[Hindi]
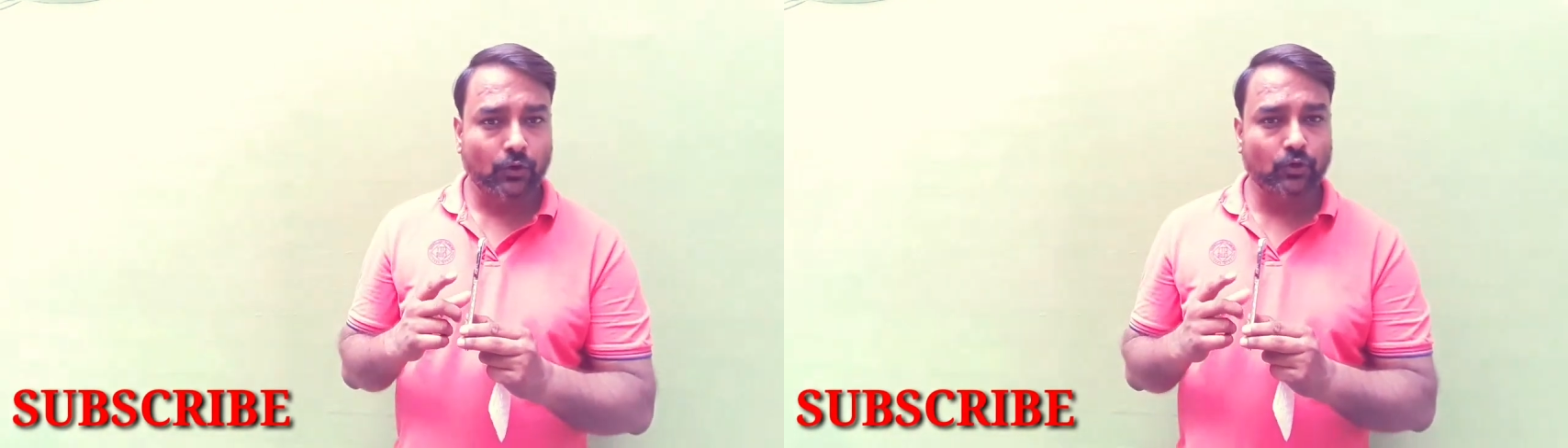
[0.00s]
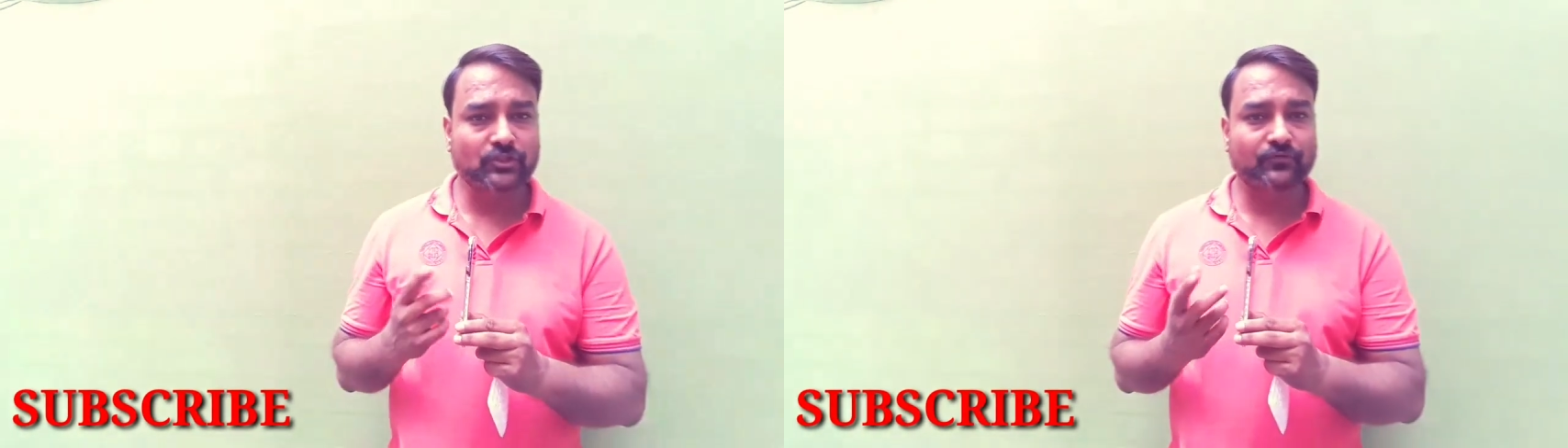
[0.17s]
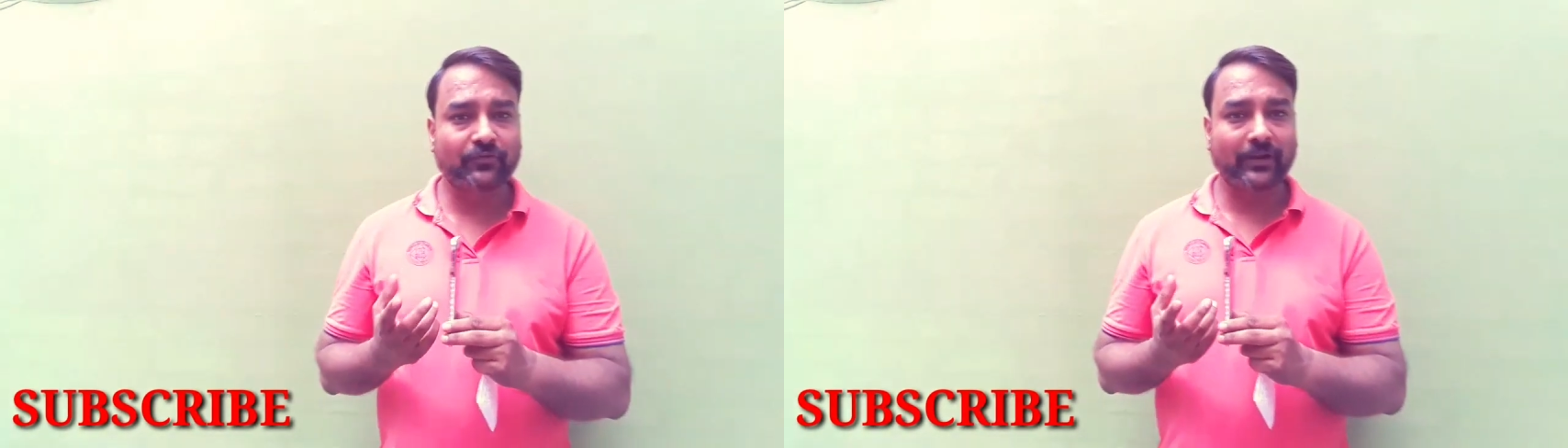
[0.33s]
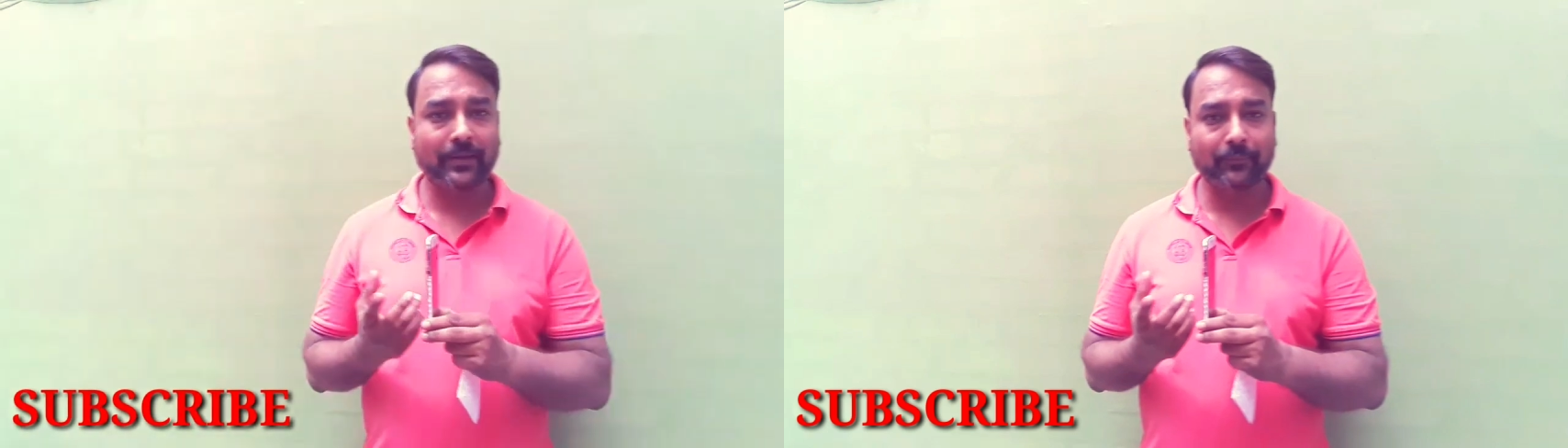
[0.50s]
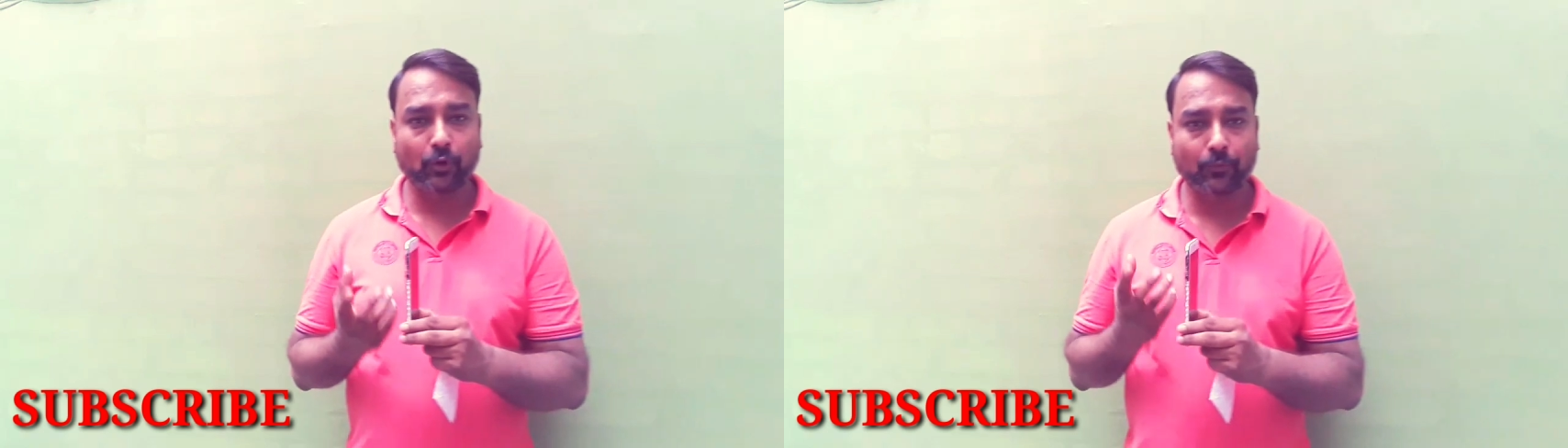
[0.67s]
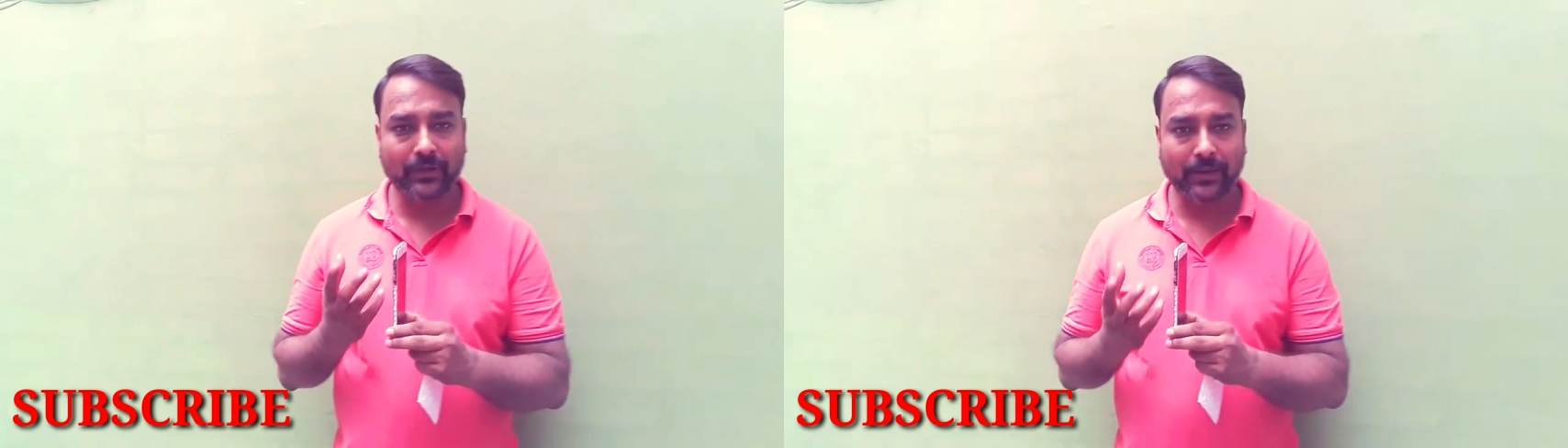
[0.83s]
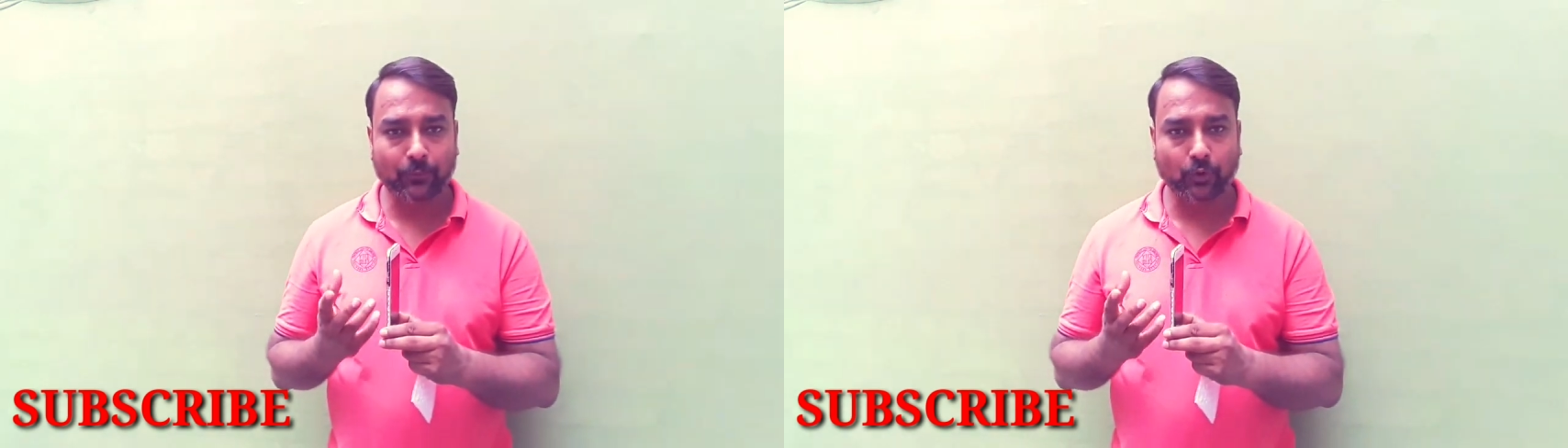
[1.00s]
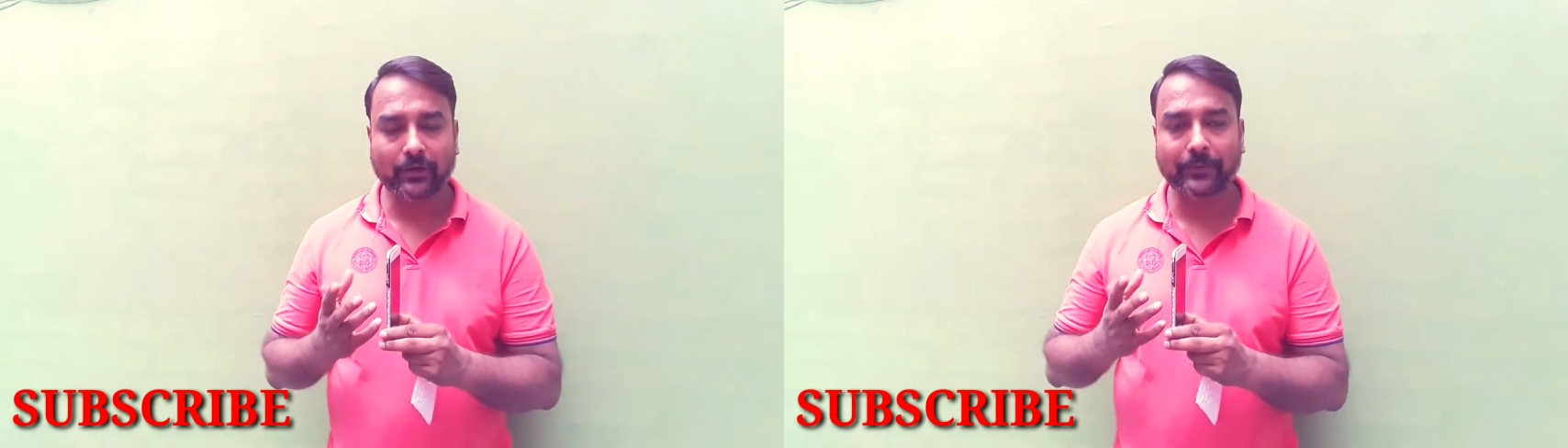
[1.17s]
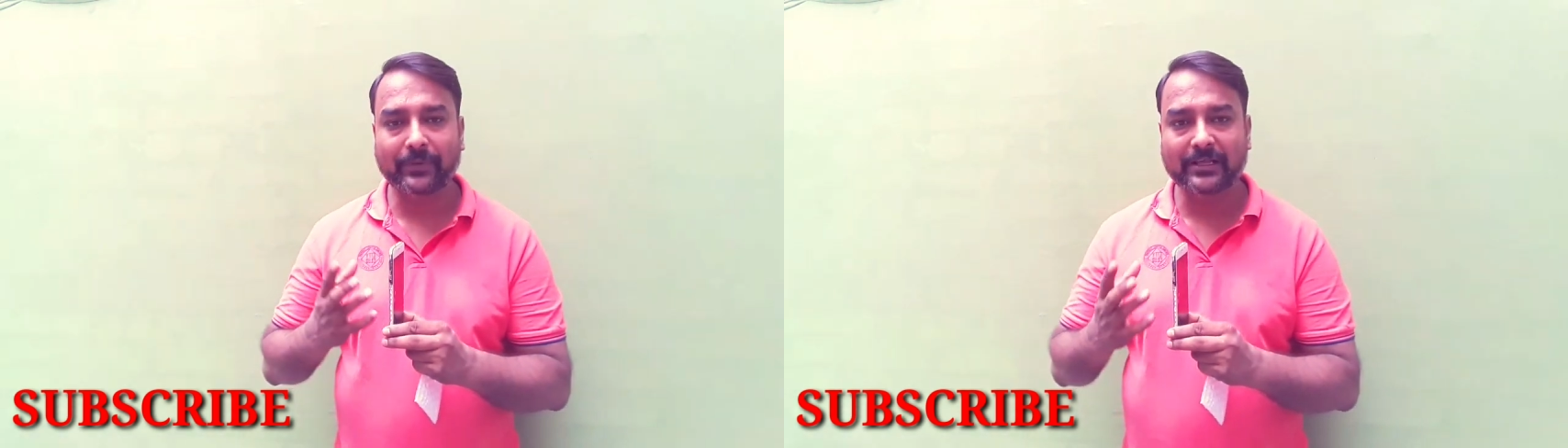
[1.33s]
उस फ्रेम को भी
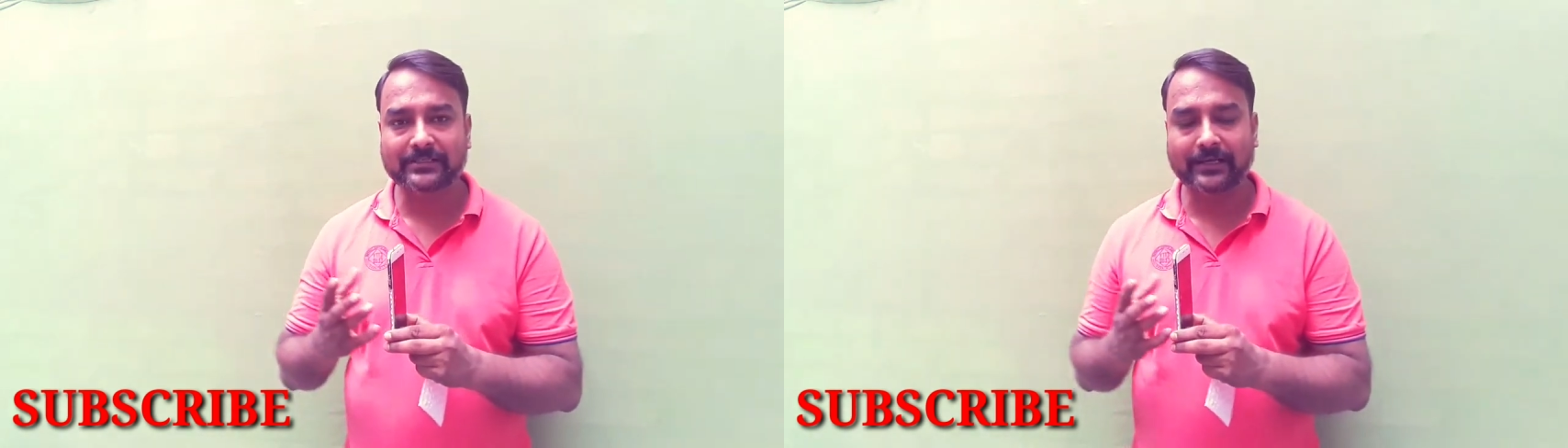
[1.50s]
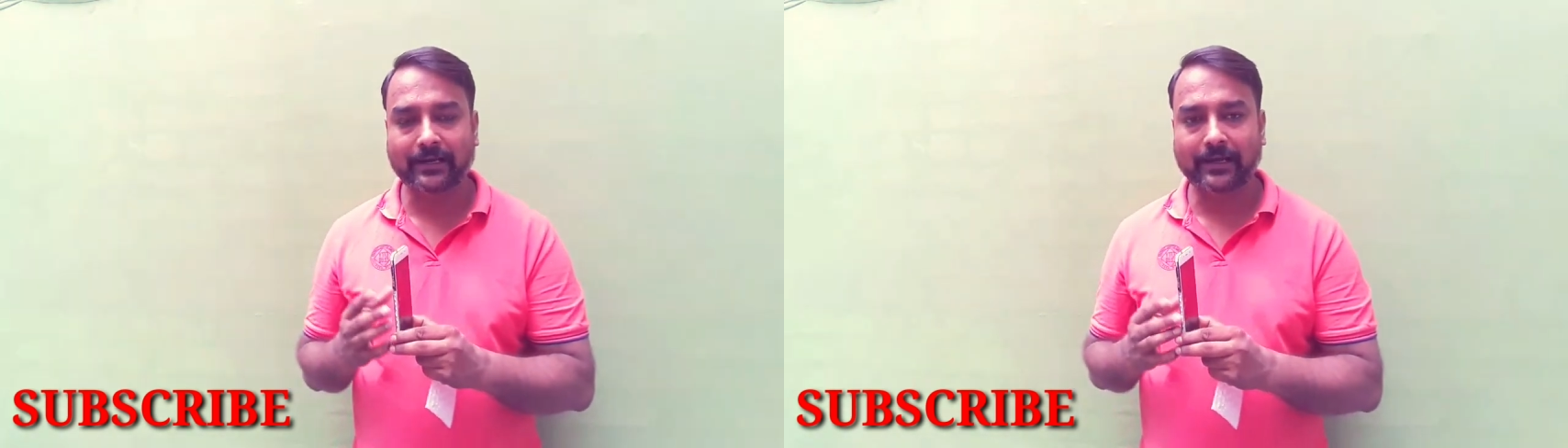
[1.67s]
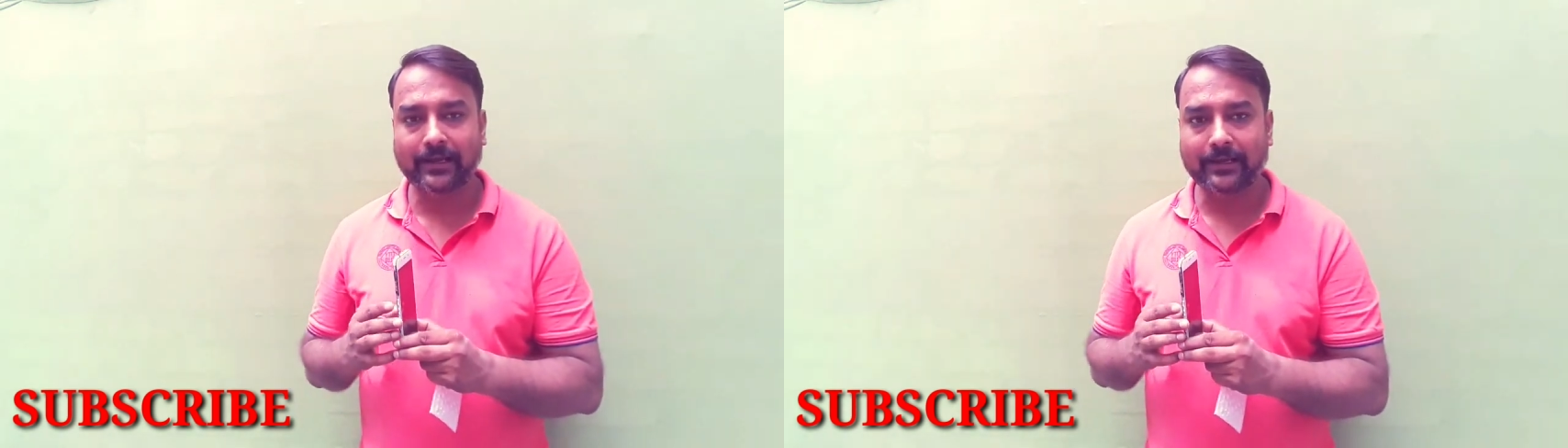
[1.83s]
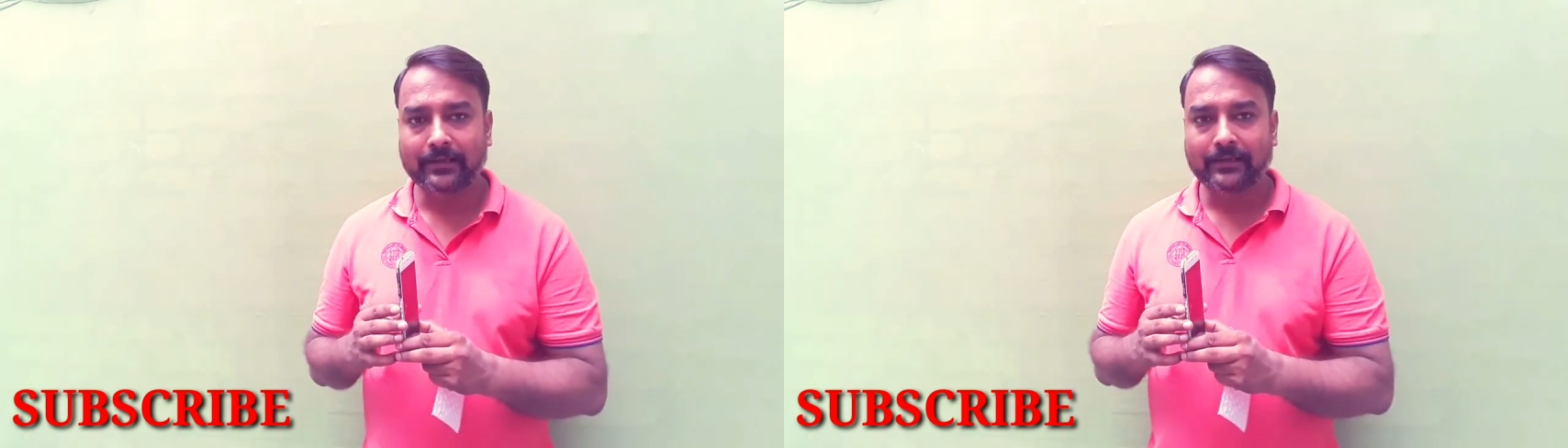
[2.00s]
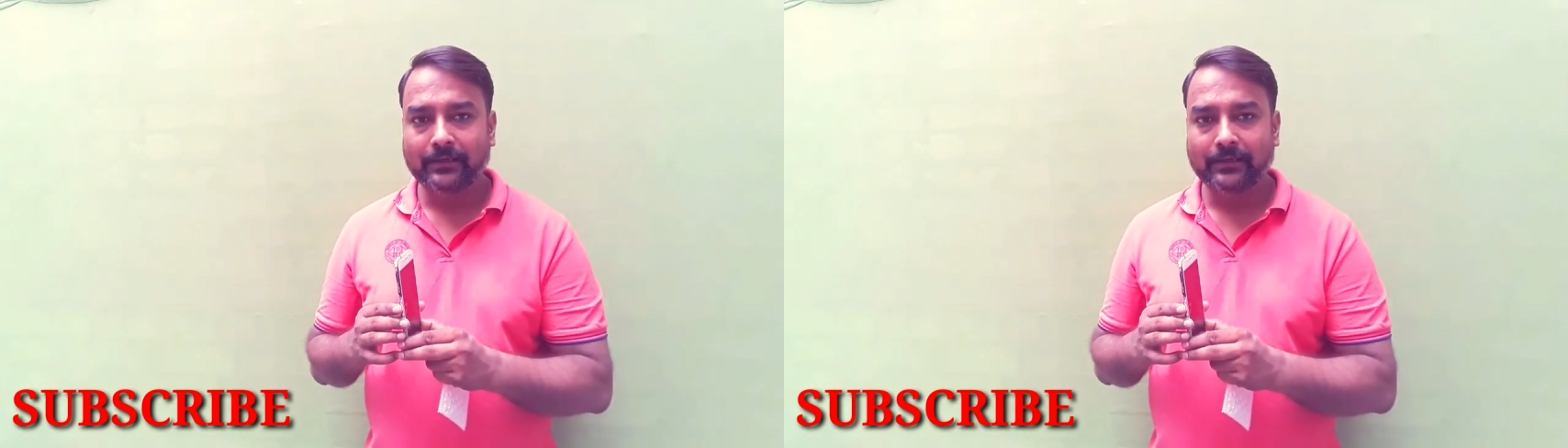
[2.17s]
हमको रिप्लेस करना है